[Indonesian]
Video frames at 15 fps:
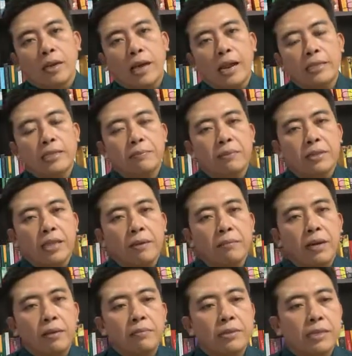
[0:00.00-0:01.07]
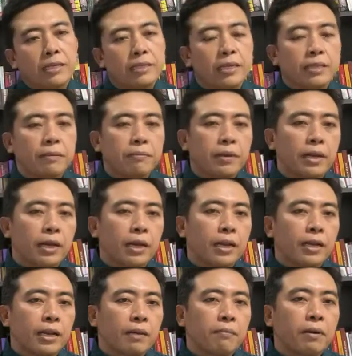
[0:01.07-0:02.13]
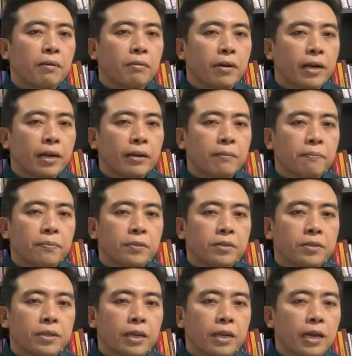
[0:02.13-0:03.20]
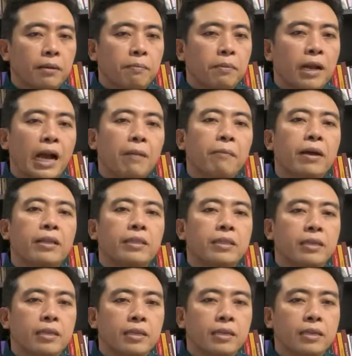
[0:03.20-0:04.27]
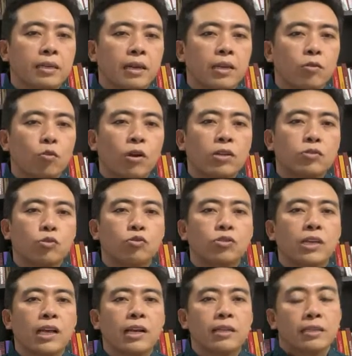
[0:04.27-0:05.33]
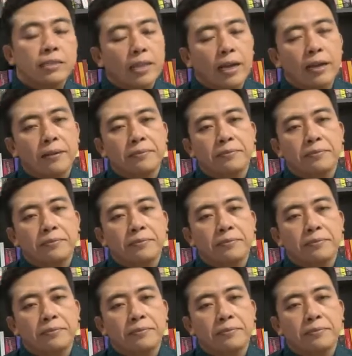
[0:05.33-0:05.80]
Alasan pertama yang bisa saya sampaikan adalah bahwa saya mengamati lingkungan sosial kita.